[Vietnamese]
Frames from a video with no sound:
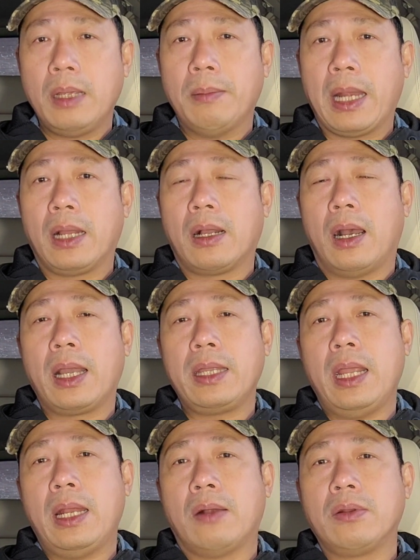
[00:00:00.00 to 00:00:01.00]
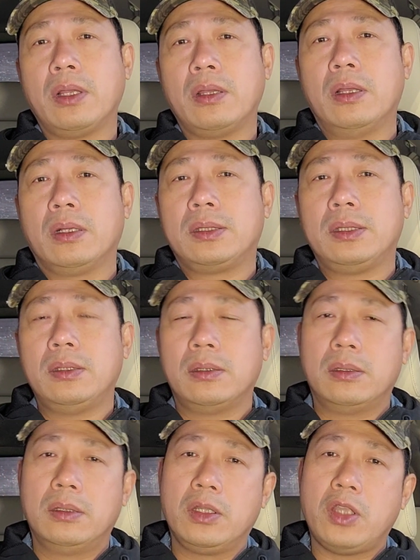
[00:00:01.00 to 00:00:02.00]
nhưng mà nó có cái gì đâu nó nó
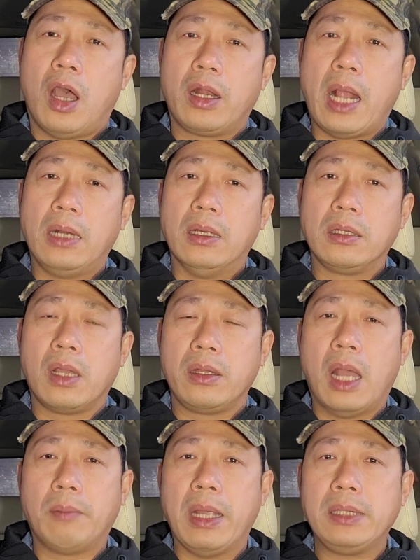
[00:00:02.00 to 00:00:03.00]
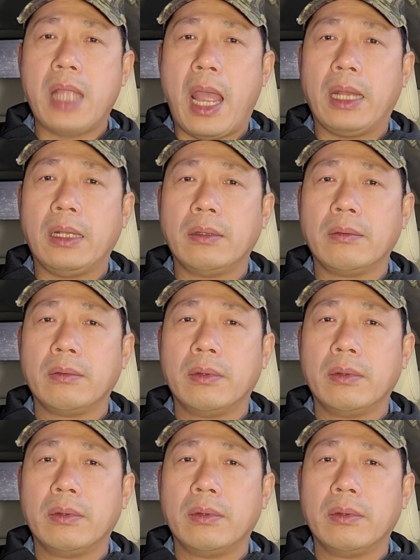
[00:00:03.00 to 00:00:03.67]
nó cho năng lượng cho dân Mỹ xài